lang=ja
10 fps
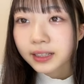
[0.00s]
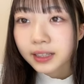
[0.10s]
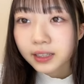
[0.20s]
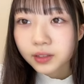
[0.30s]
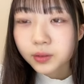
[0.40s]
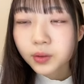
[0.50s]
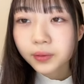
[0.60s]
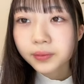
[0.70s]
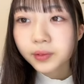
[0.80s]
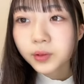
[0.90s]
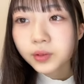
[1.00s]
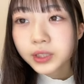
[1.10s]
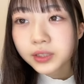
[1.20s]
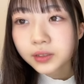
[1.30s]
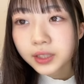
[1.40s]
えっと奉
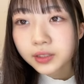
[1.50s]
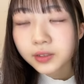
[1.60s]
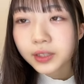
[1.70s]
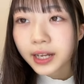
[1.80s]
仕のギフトで